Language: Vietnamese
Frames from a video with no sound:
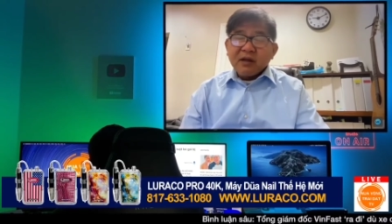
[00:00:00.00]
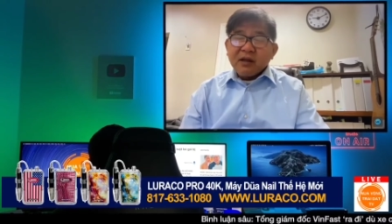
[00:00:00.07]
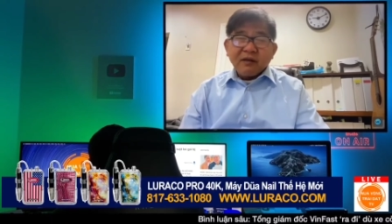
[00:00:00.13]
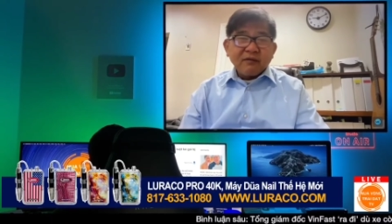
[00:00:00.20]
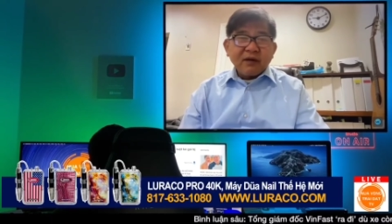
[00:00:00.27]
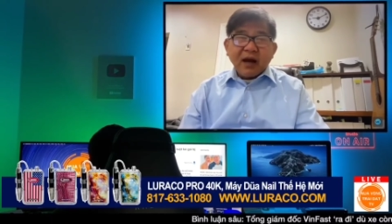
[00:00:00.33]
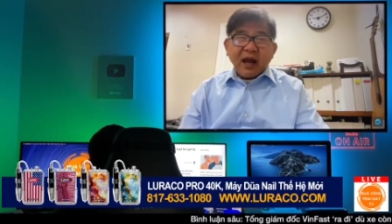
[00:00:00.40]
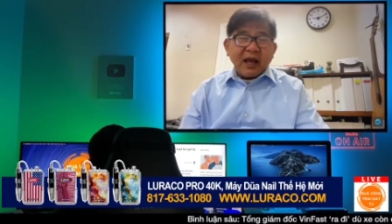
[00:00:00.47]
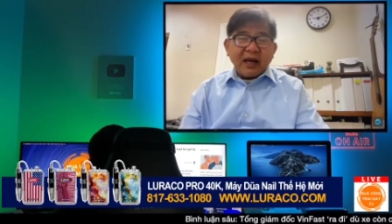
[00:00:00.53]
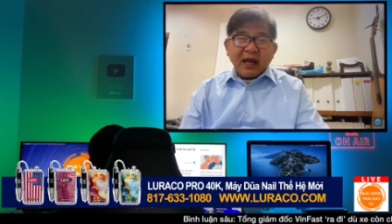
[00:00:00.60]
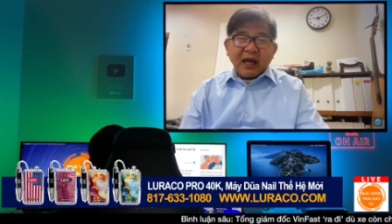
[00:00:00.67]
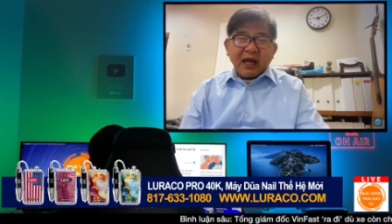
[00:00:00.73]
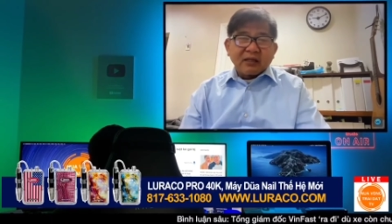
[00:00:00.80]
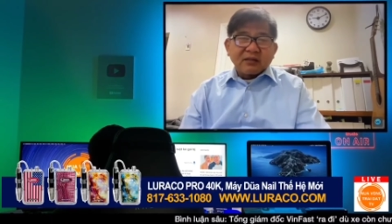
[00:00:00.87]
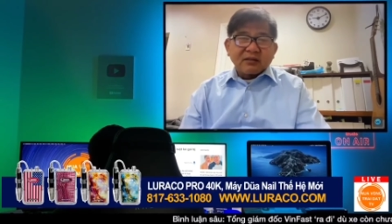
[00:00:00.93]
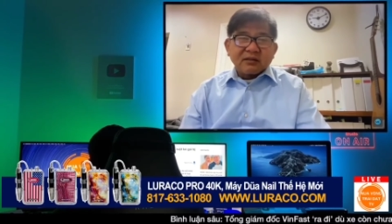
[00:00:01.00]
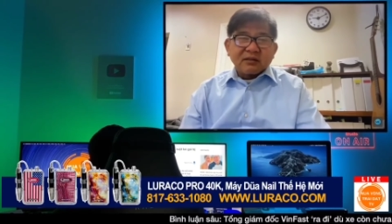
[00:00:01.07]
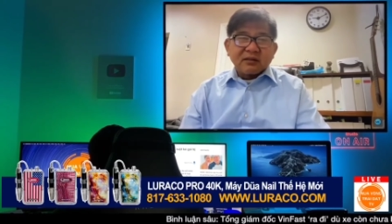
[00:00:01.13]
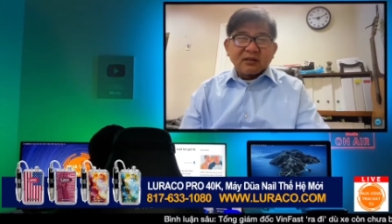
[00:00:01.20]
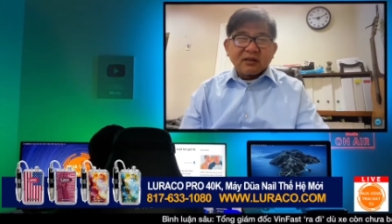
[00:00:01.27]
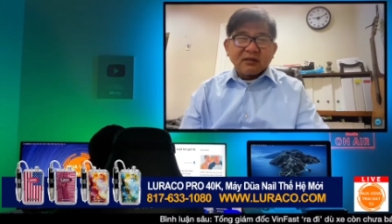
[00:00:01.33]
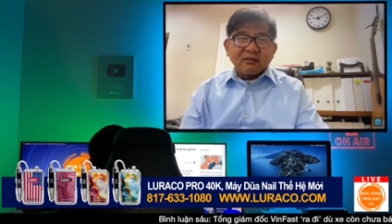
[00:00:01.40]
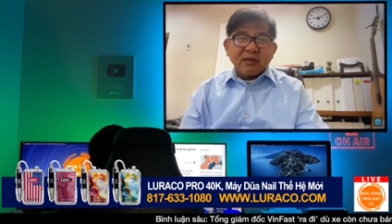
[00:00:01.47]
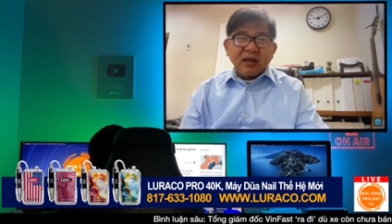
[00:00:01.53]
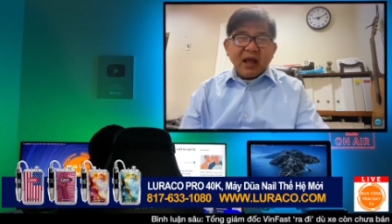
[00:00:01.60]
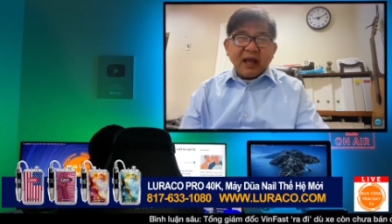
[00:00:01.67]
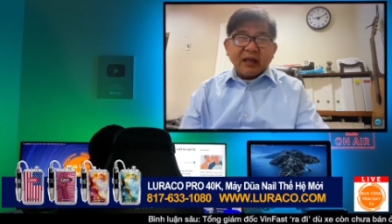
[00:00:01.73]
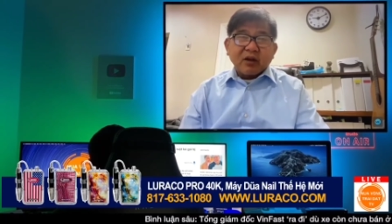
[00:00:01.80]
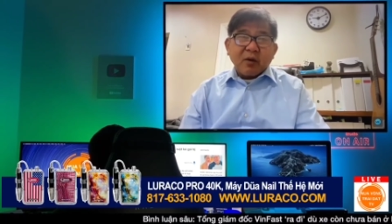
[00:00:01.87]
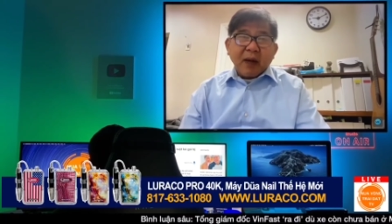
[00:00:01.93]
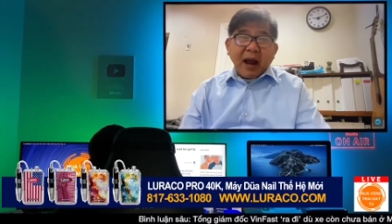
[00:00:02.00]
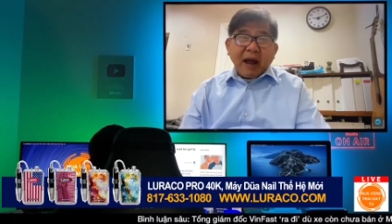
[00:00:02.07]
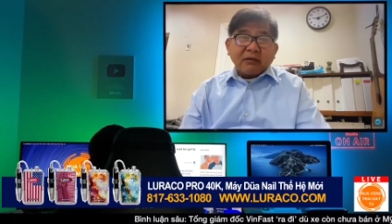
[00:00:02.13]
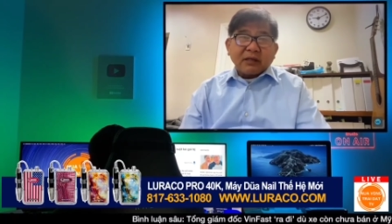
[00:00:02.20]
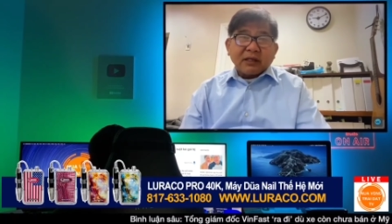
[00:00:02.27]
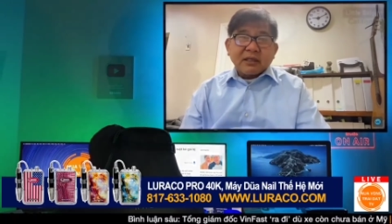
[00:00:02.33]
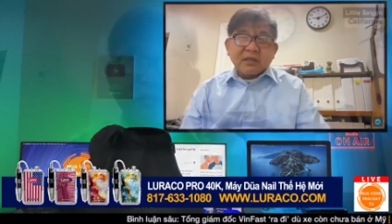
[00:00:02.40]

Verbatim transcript: với lại là ừ, bây giờ anh có báo nhưng